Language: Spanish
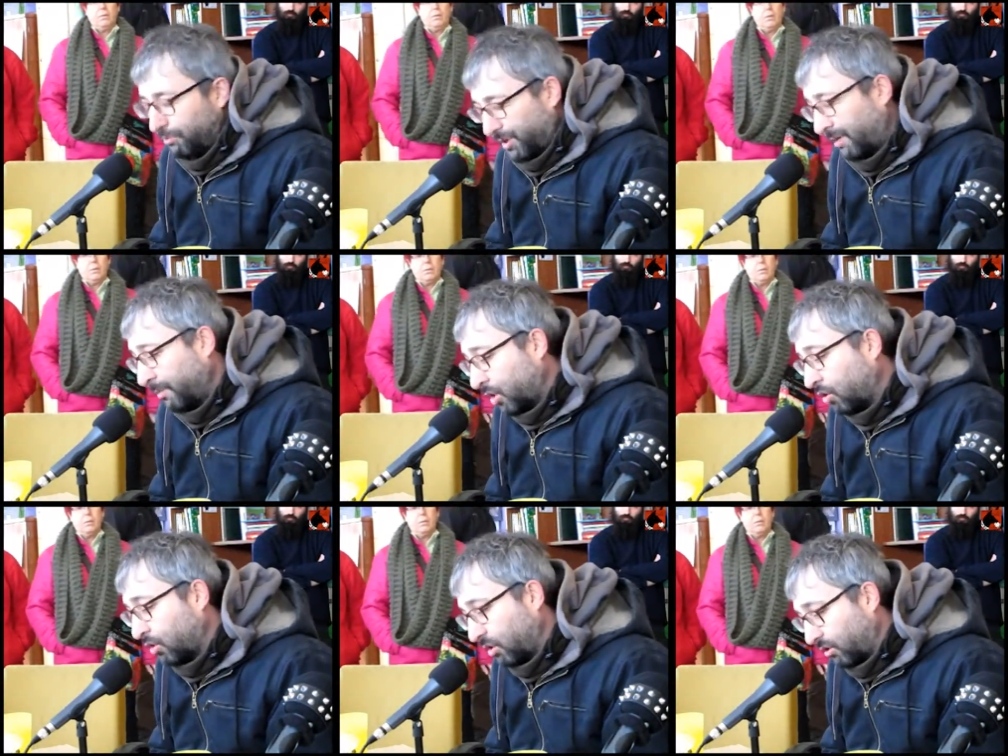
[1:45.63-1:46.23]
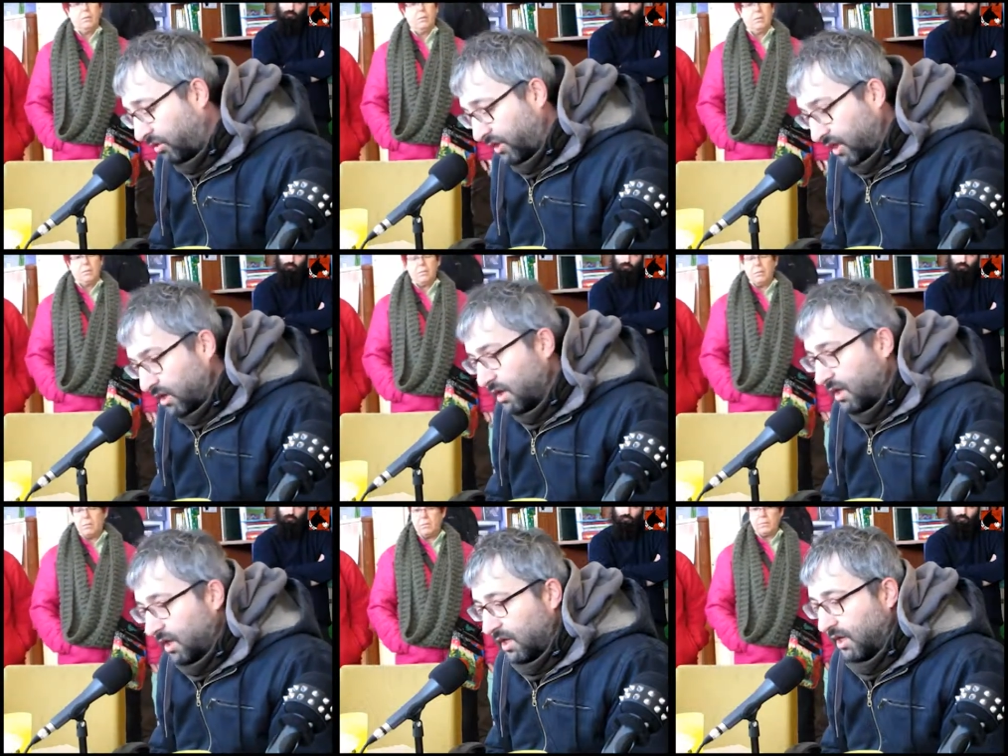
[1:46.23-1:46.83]
primero conocer
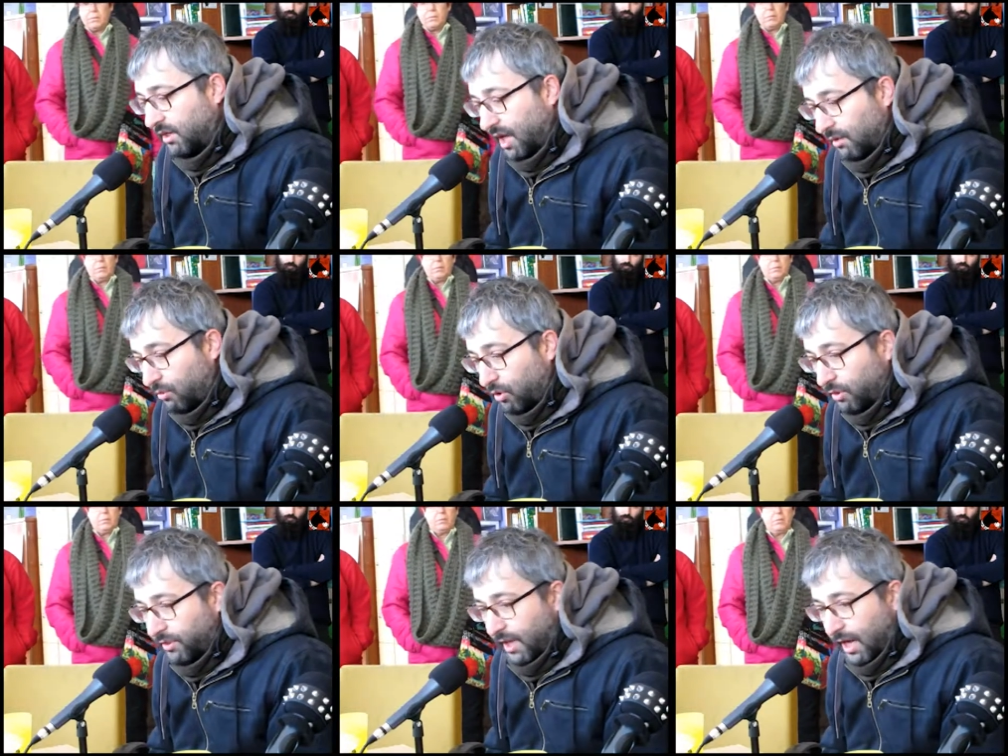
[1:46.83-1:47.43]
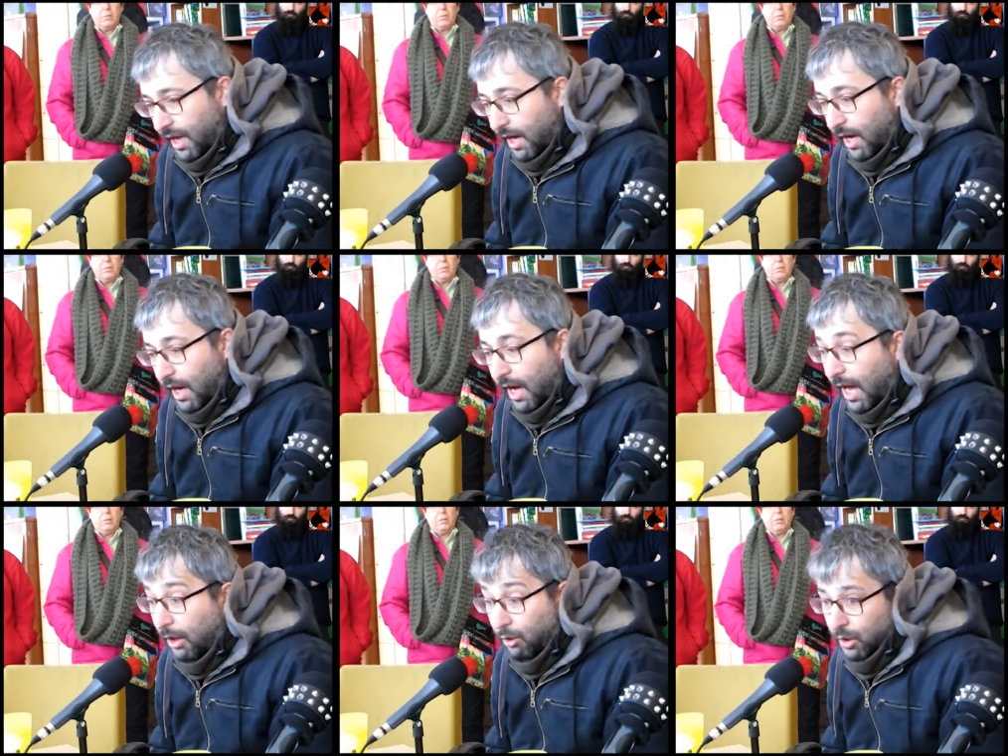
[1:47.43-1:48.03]
y dar voz
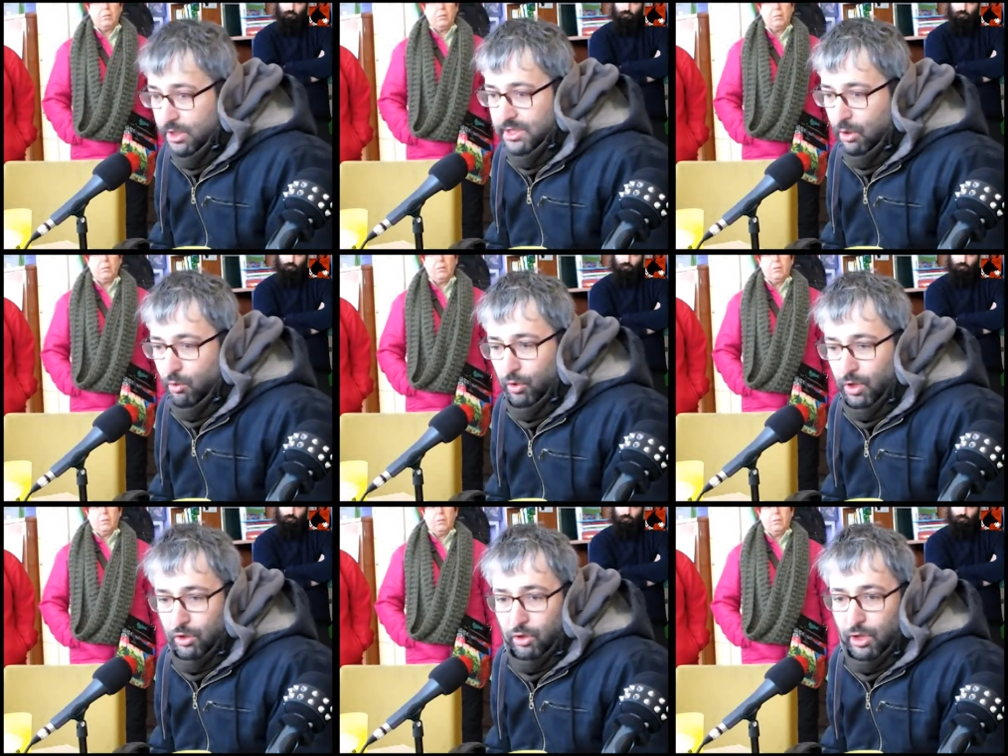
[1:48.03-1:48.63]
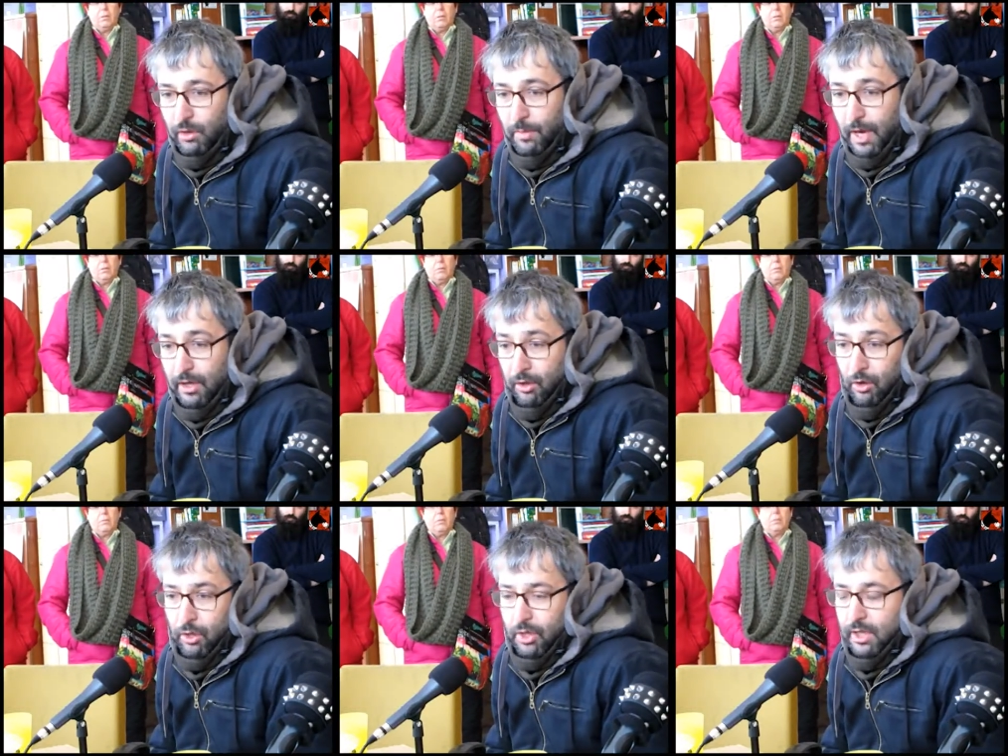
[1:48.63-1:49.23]
a, lo que está ocurriendo en el
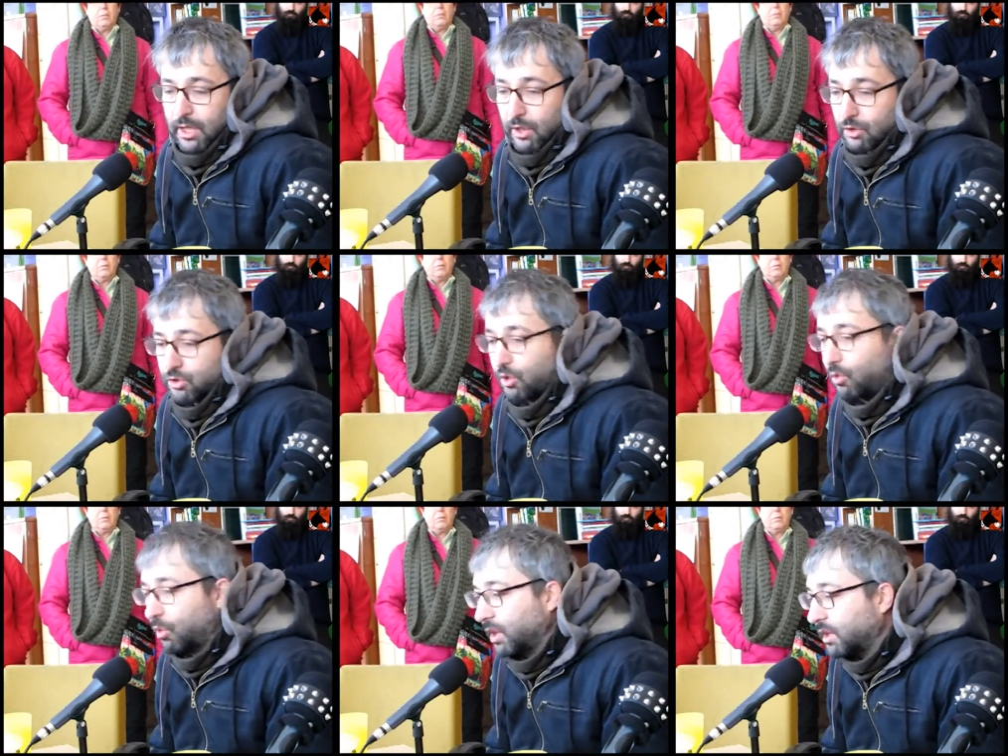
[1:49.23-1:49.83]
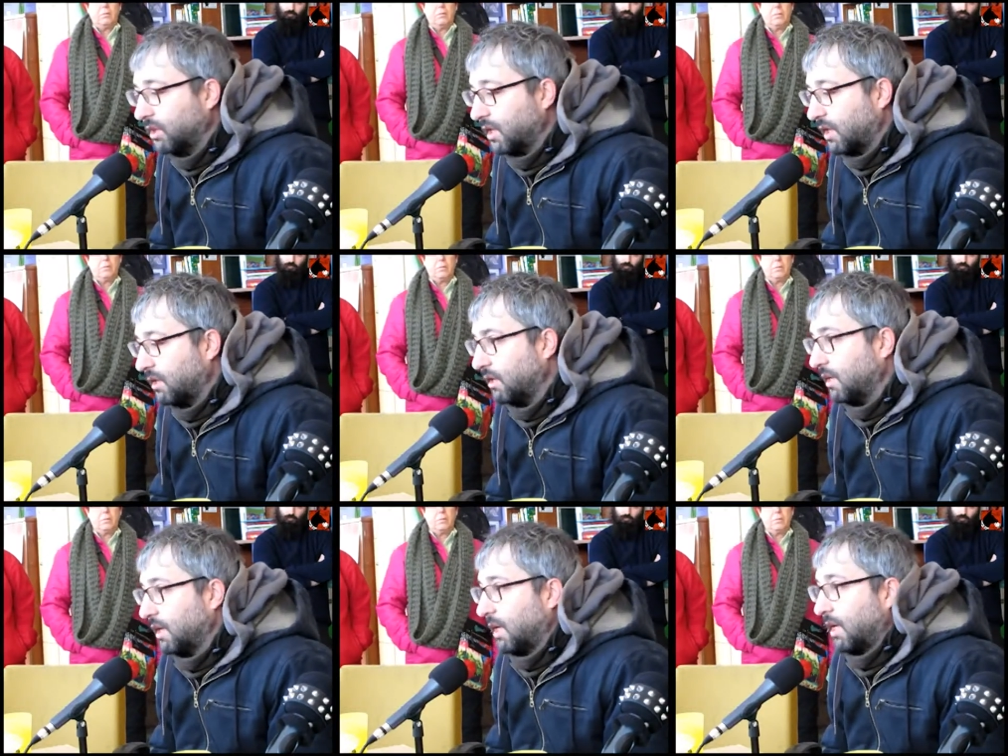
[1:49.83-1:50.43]
barrio y que nos lo
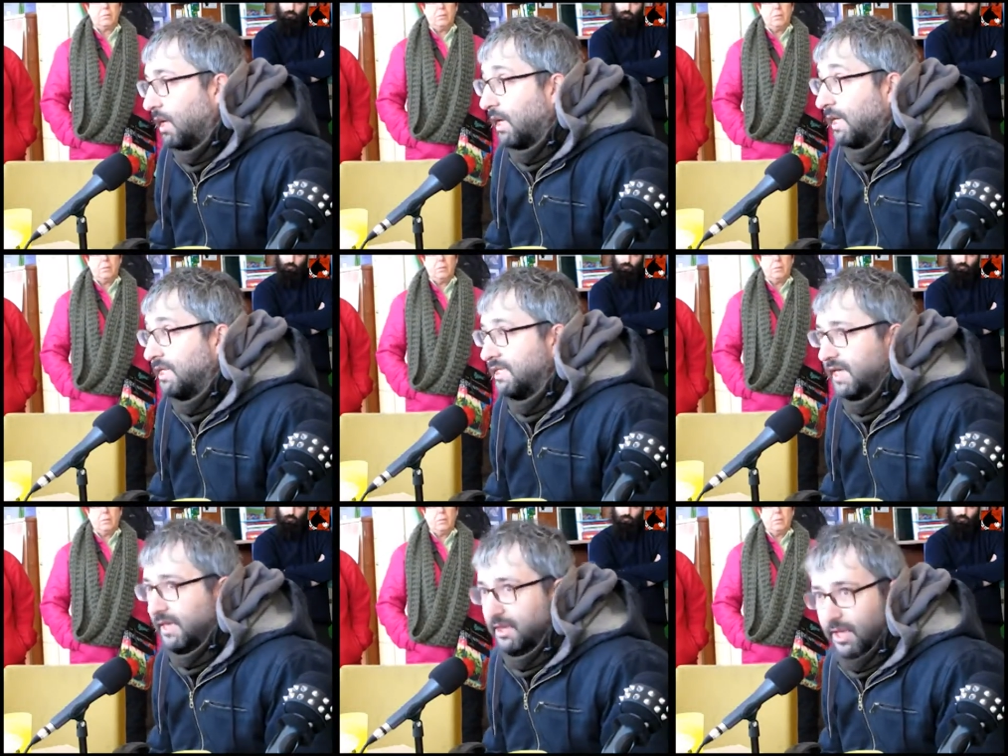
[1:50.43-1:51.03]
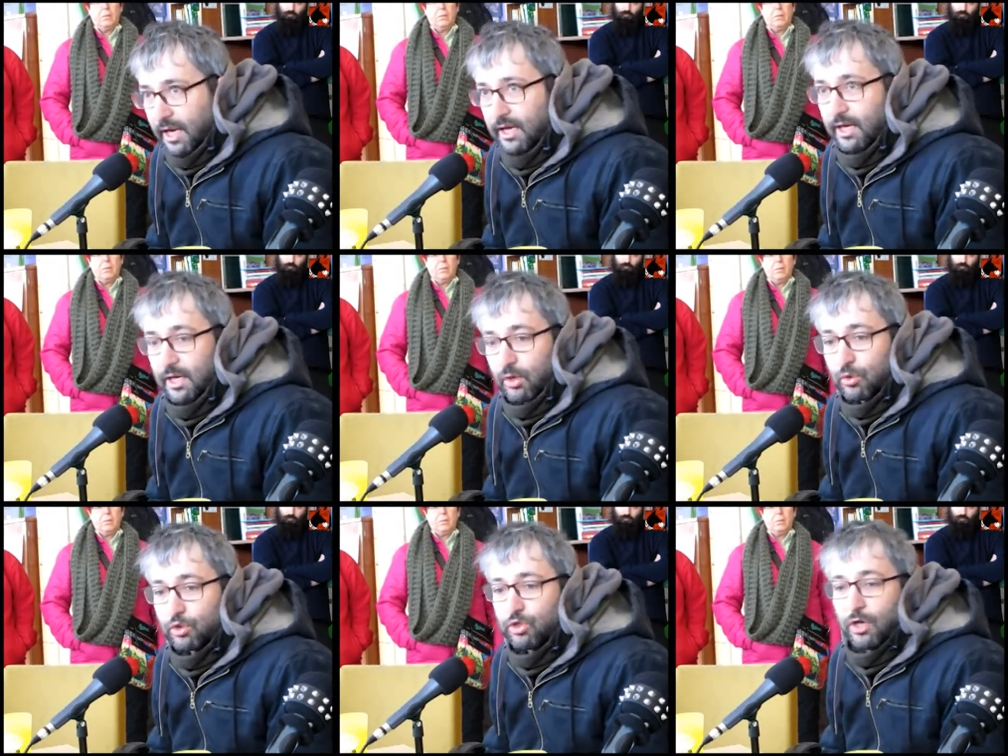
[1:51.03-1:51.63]
cuenten y se integren
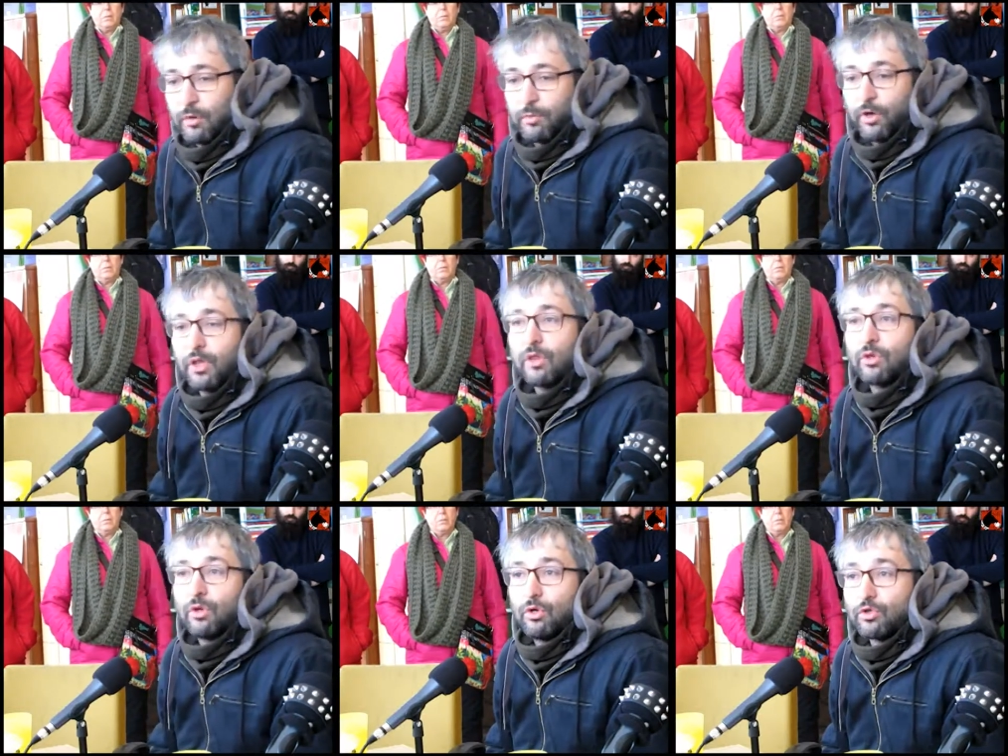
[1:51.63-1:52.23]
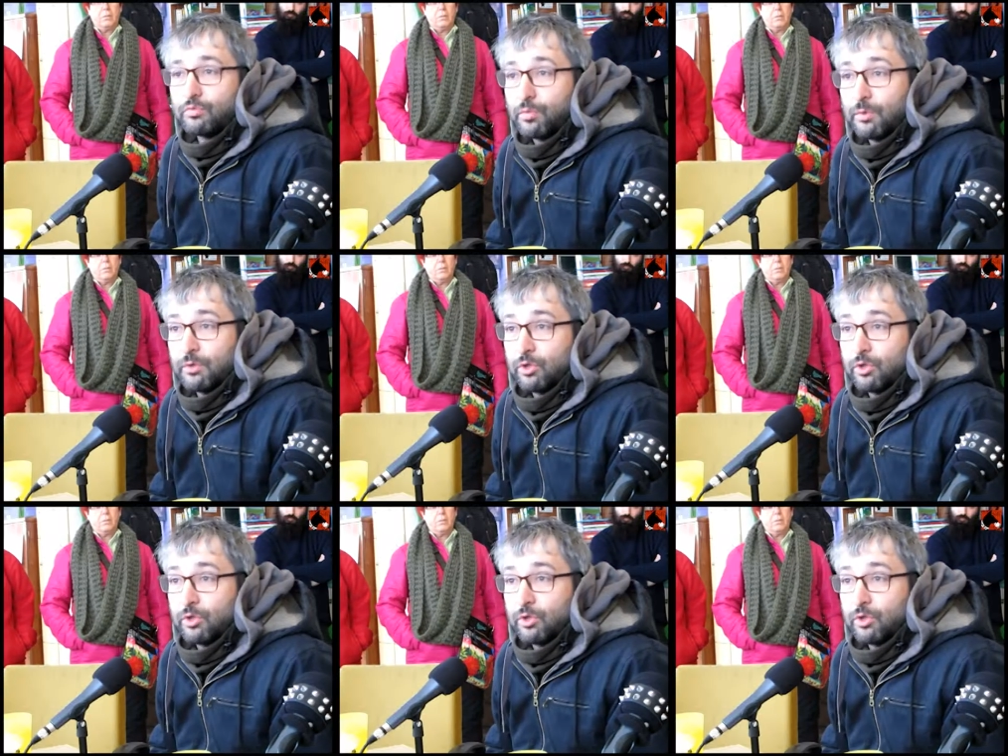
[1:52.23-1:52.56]
incluso en el proyecto los,